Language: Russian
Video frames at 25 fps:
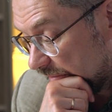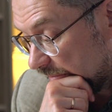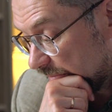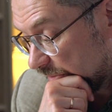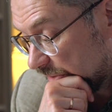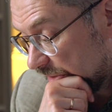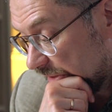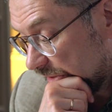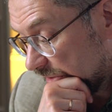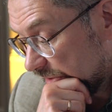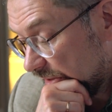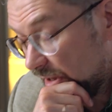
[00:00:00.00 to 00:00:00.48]
вам
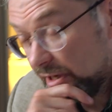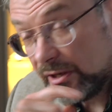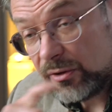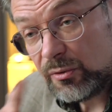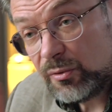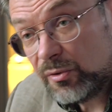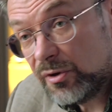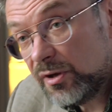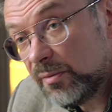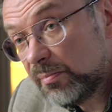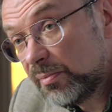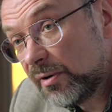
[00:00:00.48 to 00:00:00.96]
сказали,
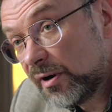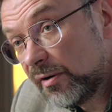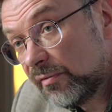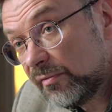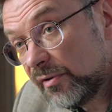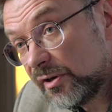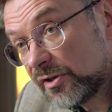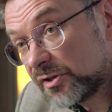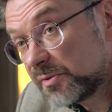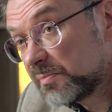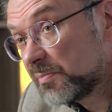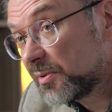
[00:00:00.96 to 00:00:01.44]
но не про
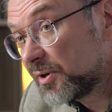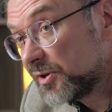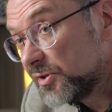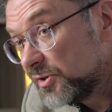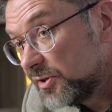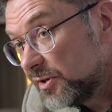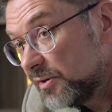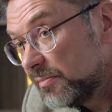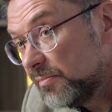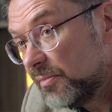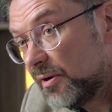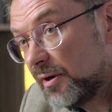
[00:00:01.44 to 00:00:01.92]
вас, про
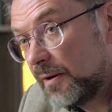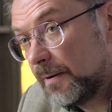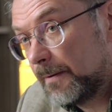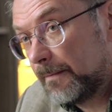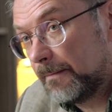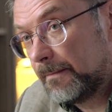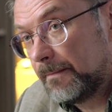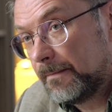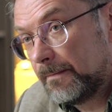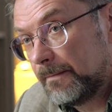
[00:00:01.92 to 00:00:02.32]
себя.